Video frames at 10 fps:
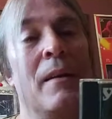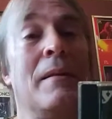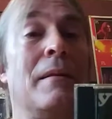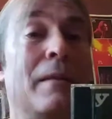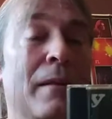
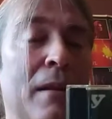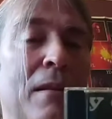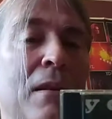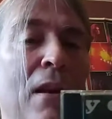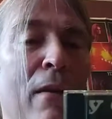C'est
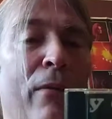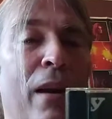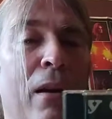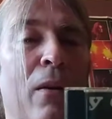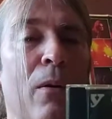ce qui a
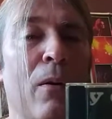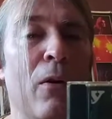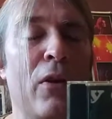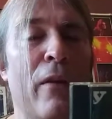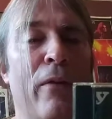fait
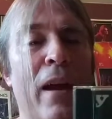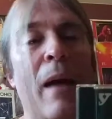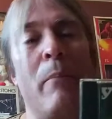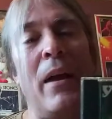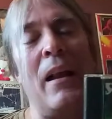qu'on a fait
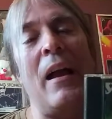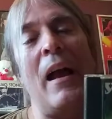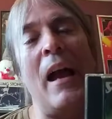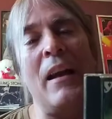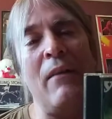appel
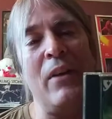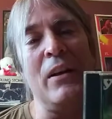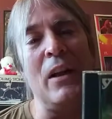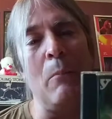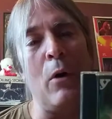à David
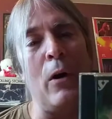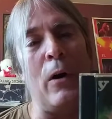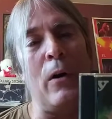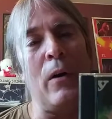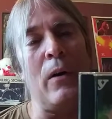
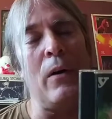Gilmour